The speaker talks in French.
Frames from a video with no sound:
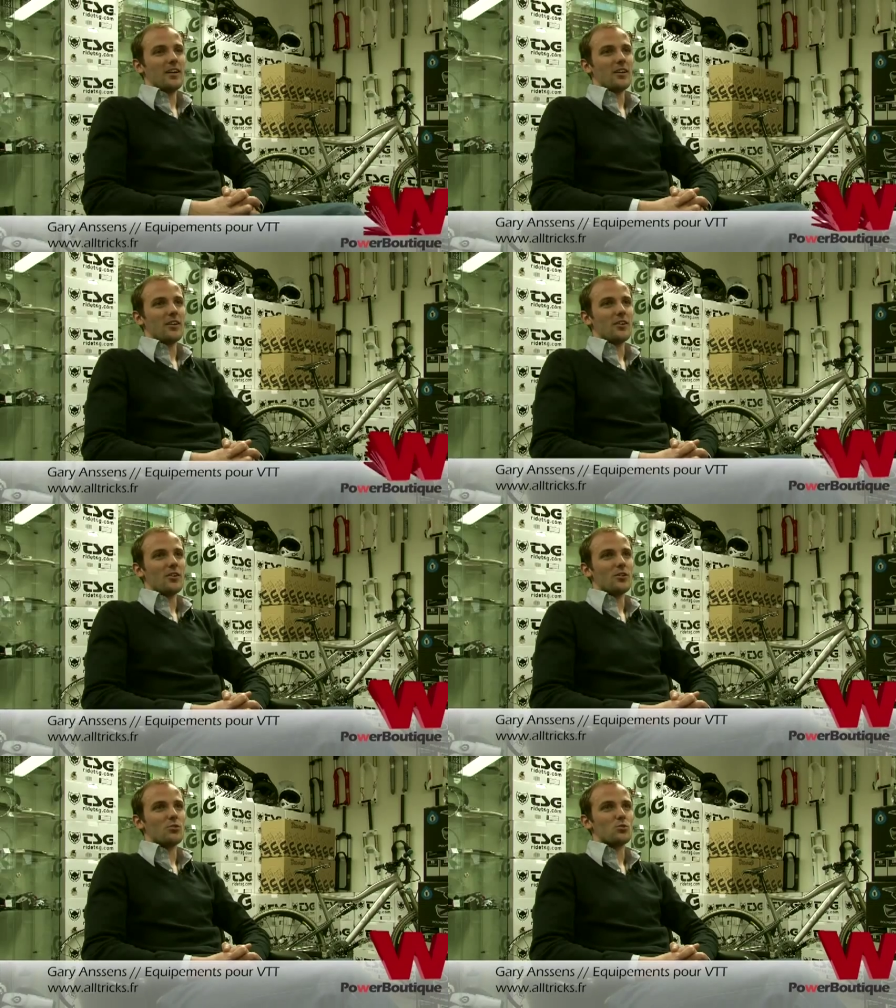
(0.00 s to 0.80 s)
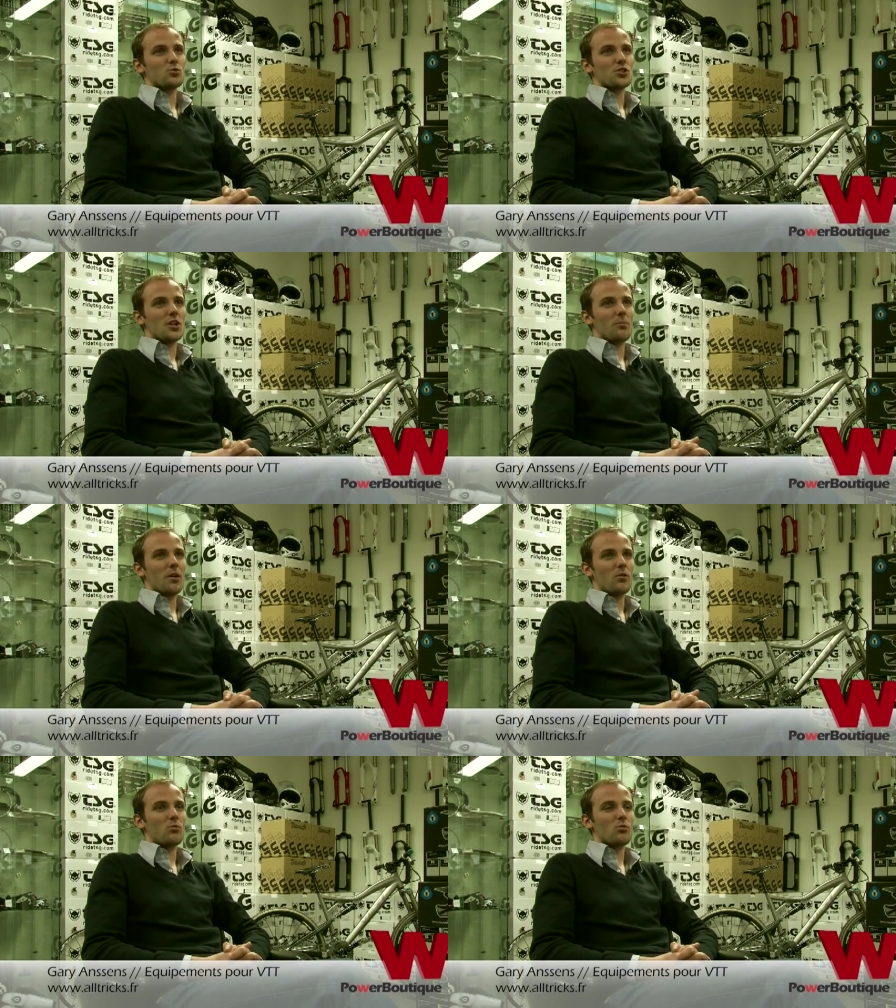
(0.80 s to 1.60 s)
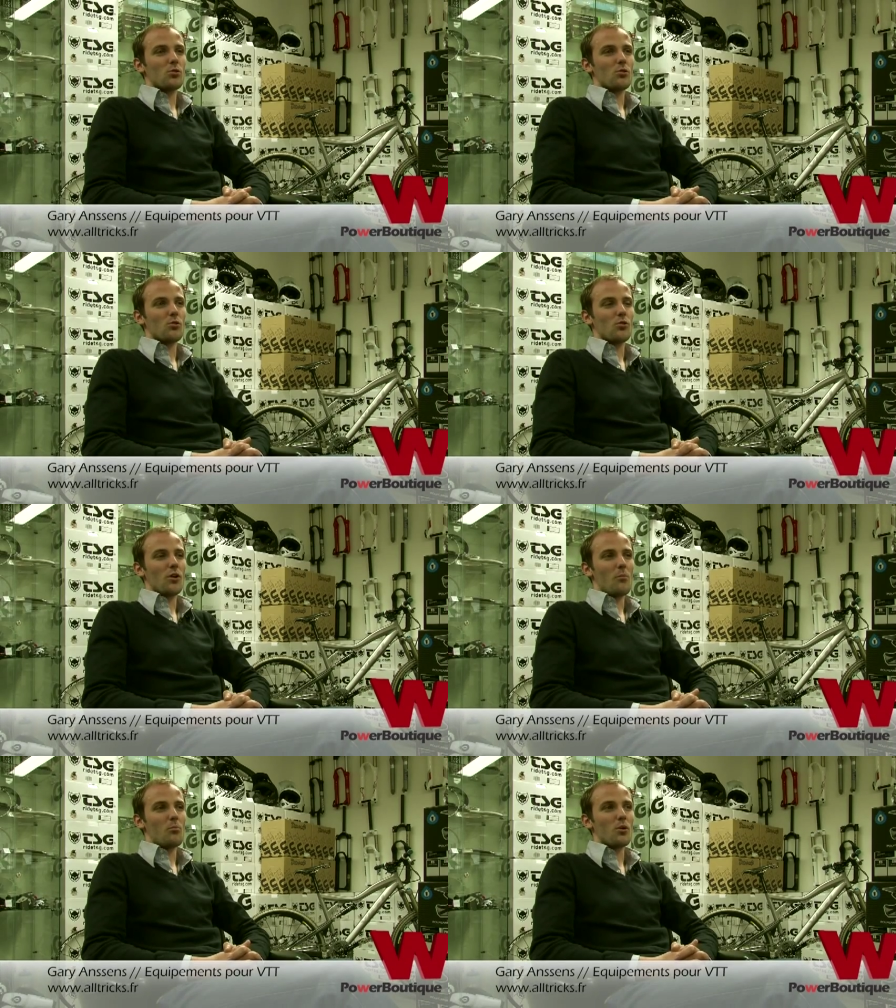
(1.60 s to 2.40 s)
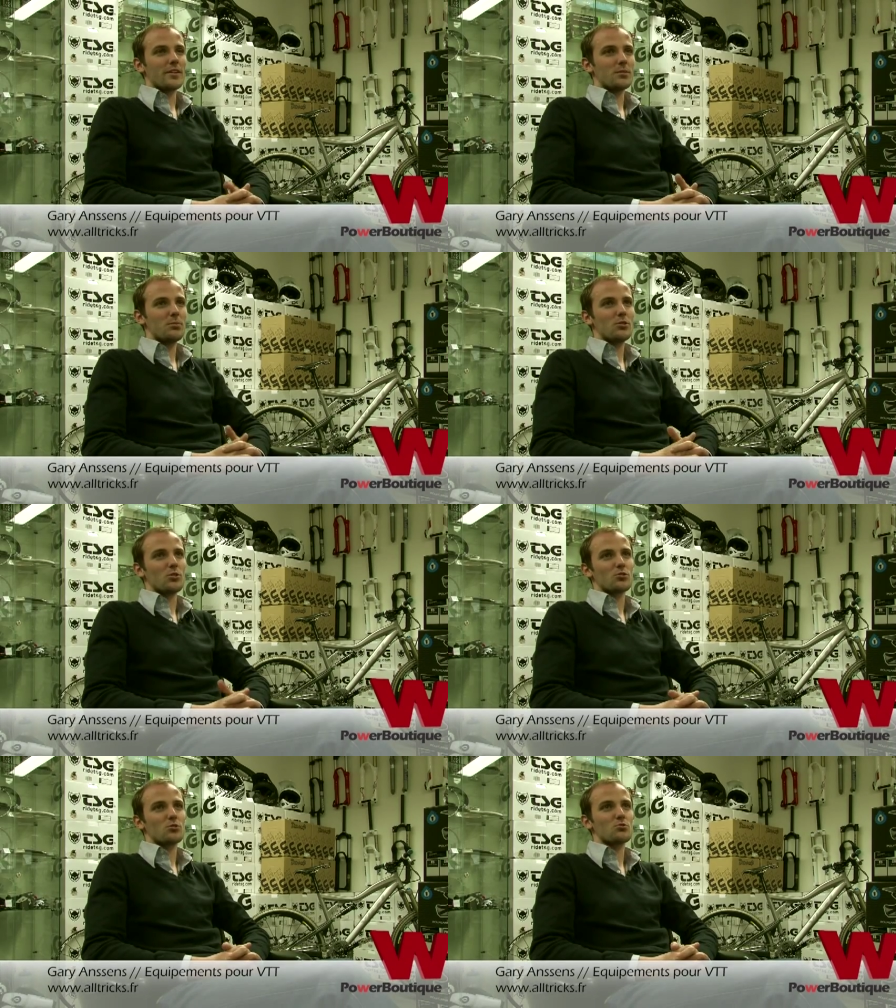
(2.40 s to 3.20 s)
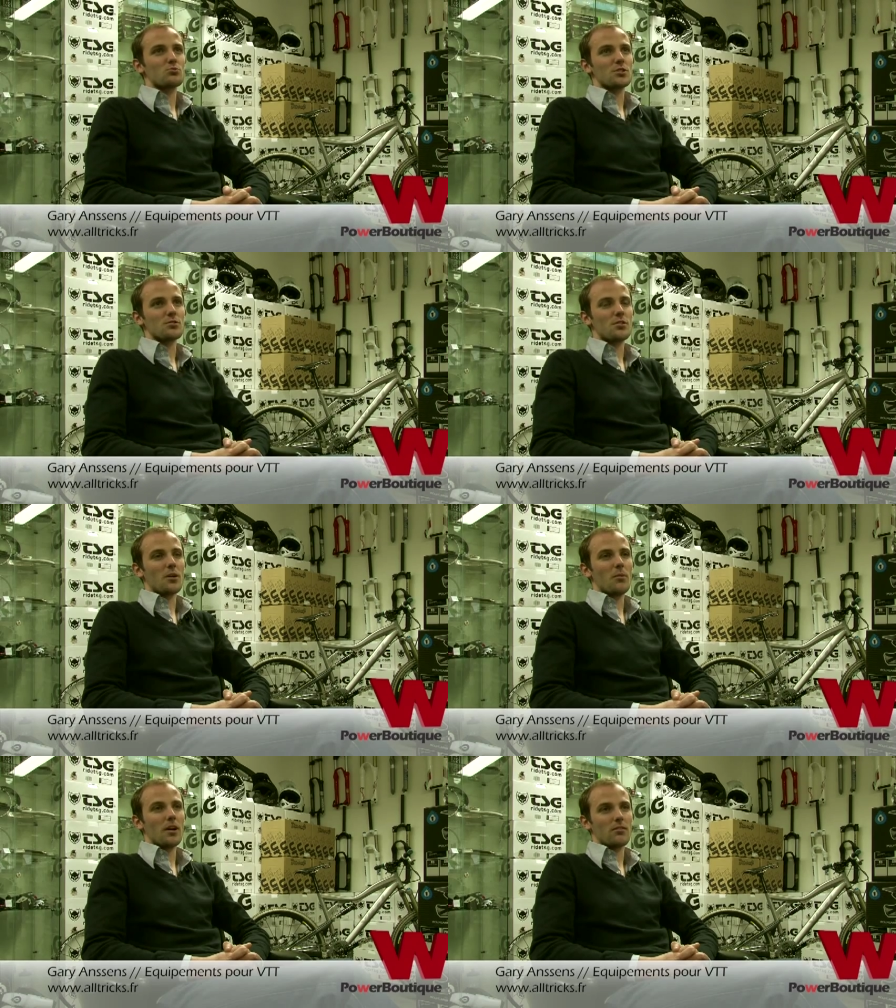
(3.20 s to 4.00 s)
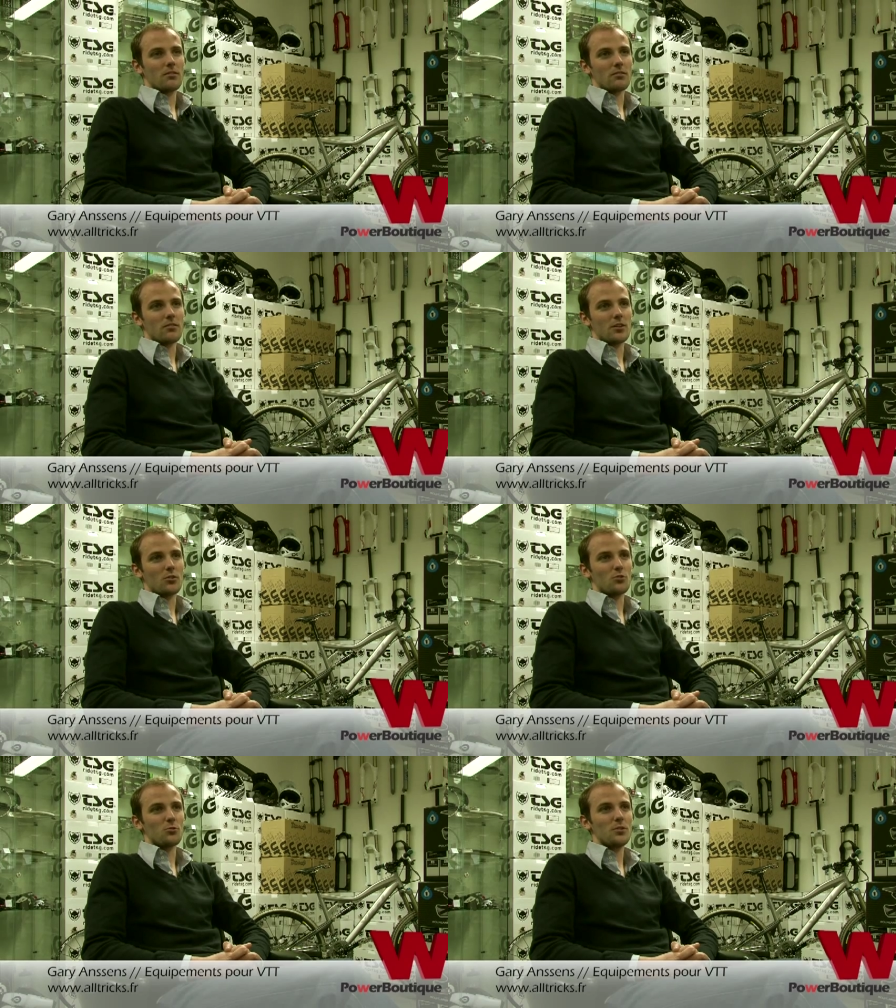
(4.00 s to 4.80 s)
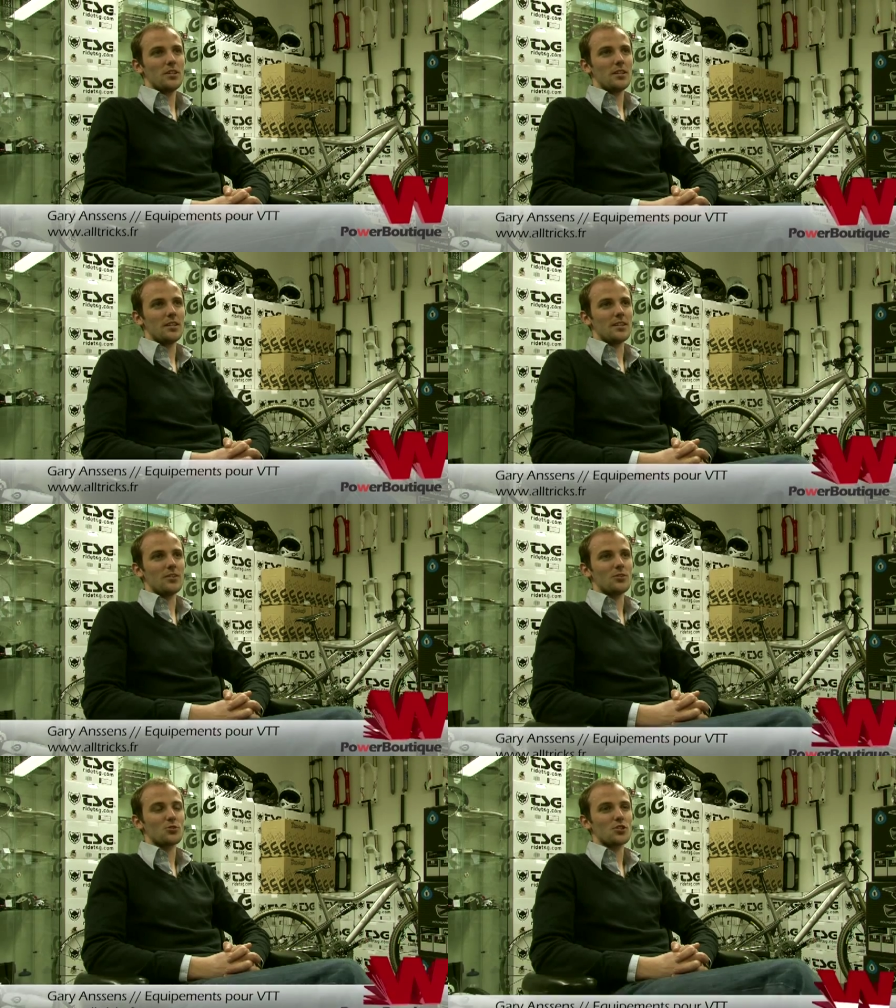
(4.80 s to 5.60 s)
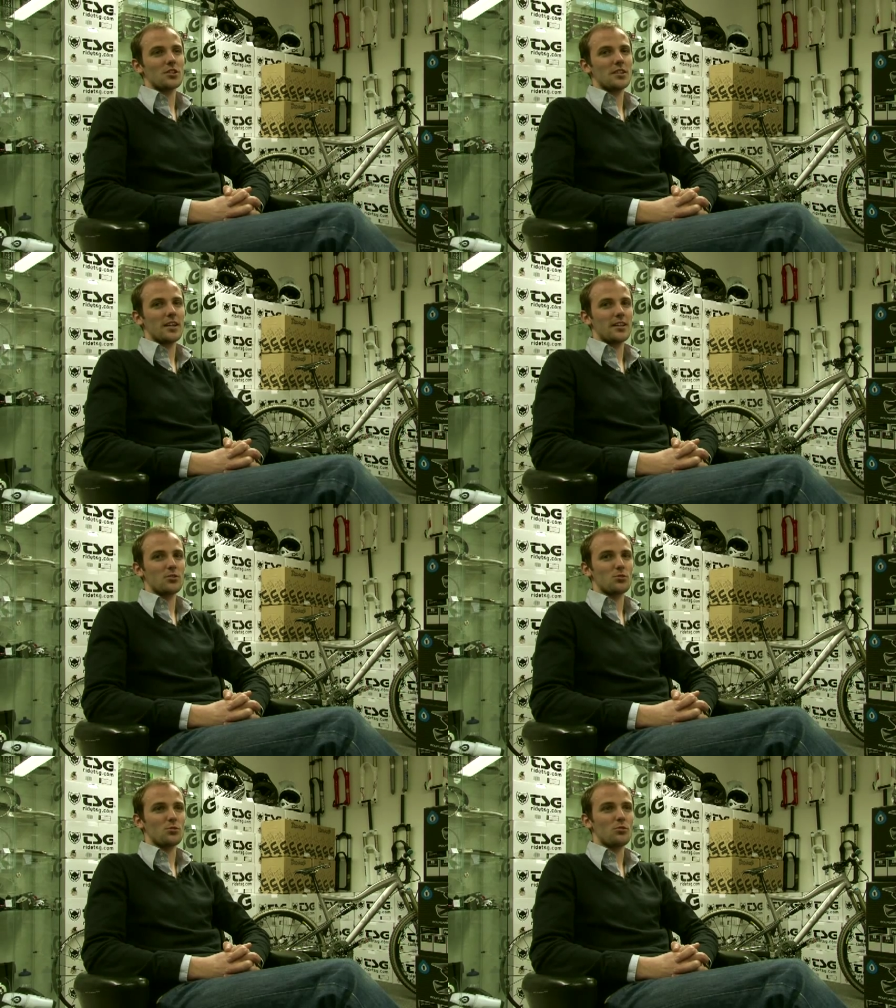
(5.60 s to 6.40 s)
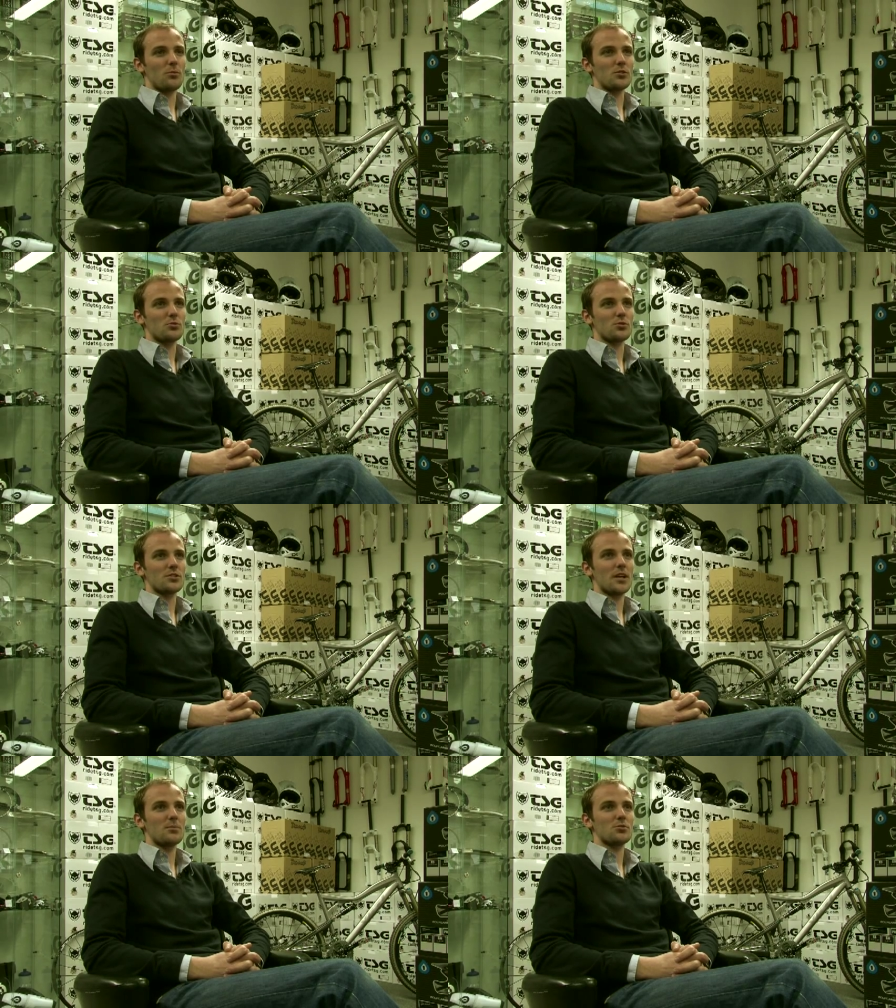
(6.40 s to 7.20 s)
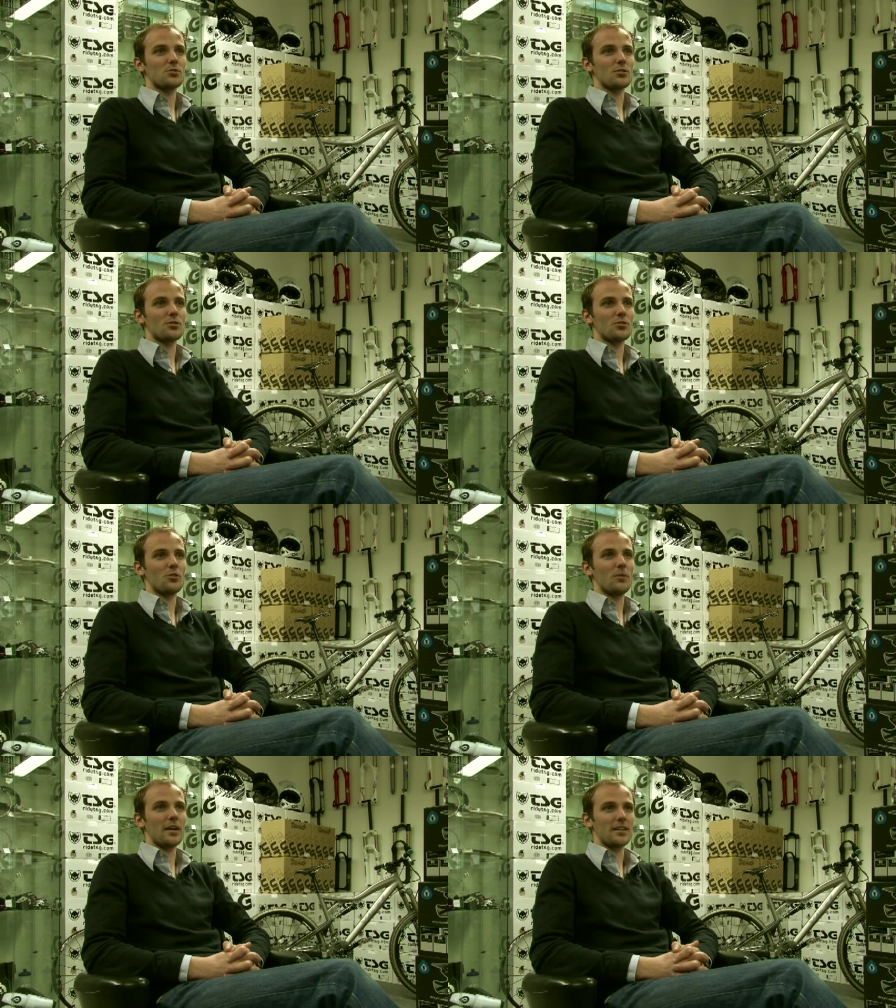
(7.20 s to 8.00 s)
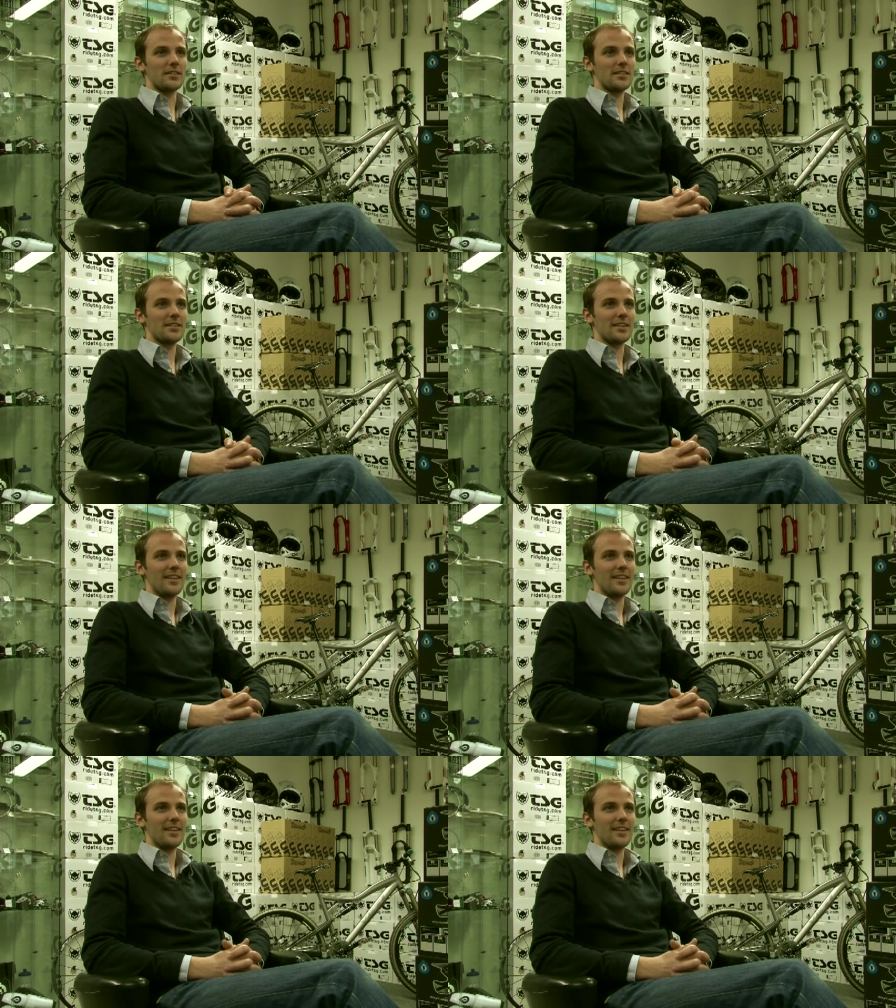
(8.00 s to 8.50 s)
Euh, j'ai un parcours euh, un peu atypique dans le sens où j'ai fait un bac euh, économie et enchaîné derrière sur une formation en STAPS euh, dans le marketing